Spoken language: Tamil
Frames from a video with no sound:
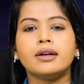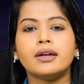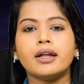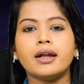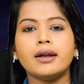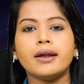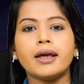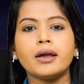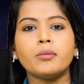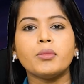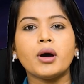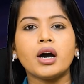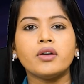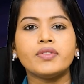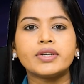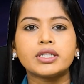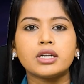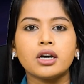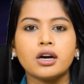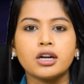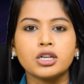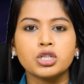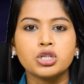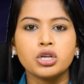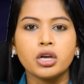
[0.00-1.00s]
நெல்லை
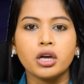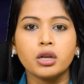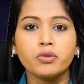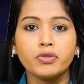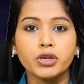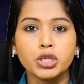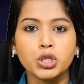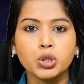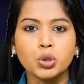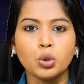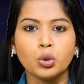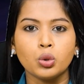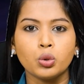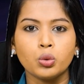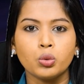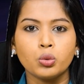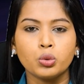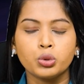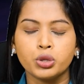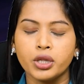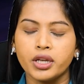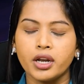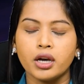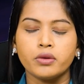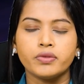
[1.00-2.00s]
மாவட்ட ஆட்சியர் விஷ்ணு
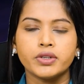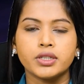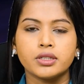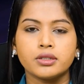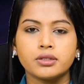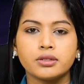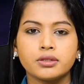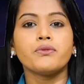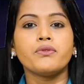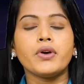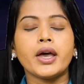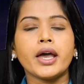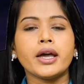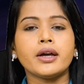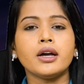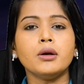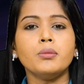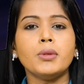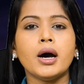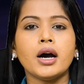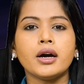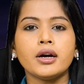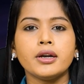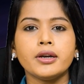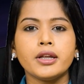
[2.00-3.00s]
உத்தரவு
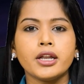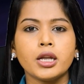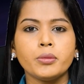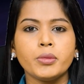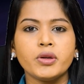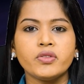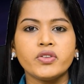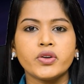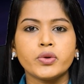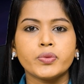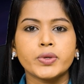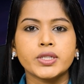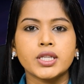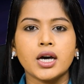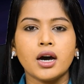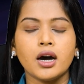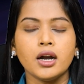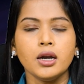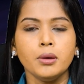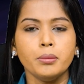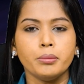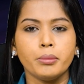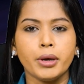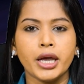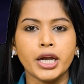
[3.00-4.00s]
வேகமாக நிரம்பி
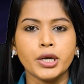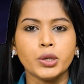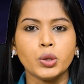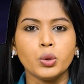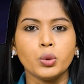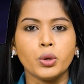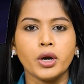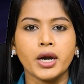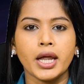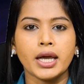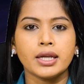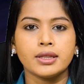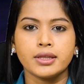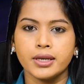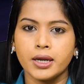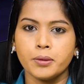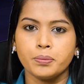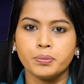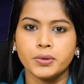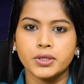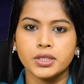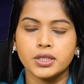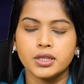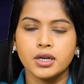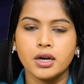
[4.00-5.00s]
வருவதால் மேட்டூர் அணை
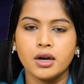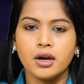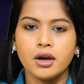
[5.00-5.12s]
திறப்பு